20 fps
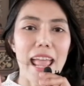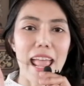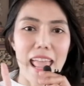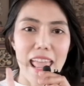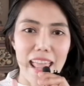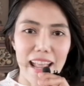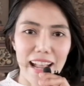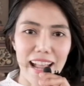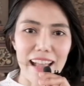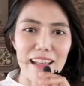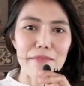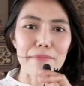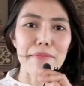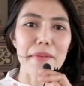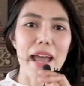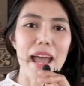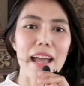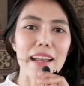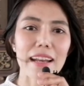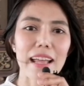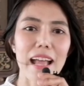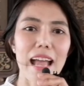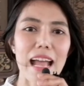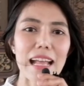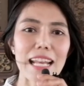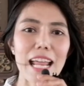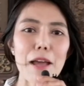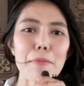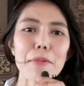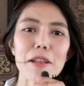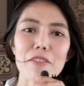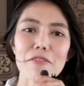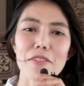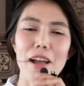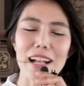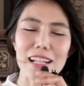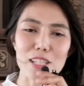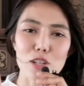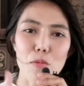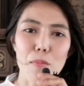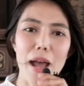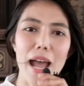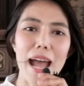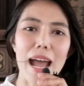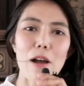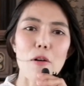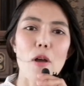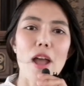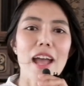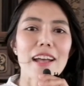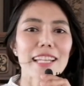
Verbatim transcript: แห่ขันหมากนะคะถ้าเป็นฝั่งเจ้าบ่าว